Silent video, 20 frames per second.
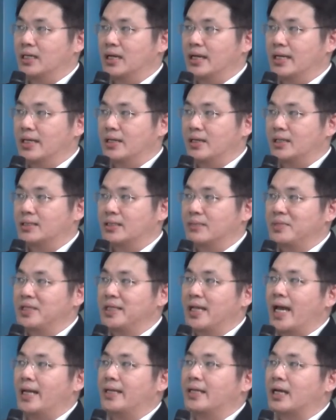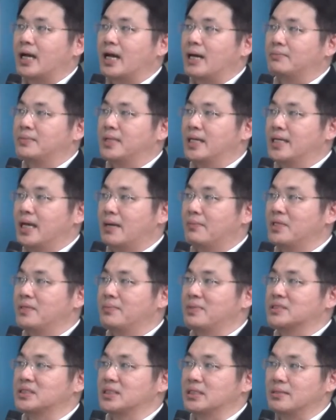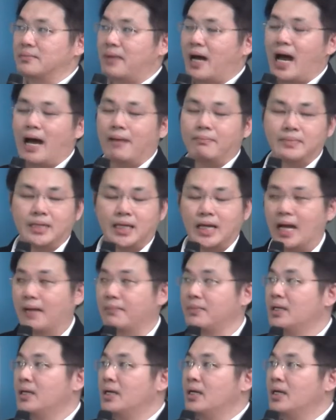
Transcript: ไอคอนทามิแนนต์นะครับได้อย่างมีประสิทธิภาพนะครับ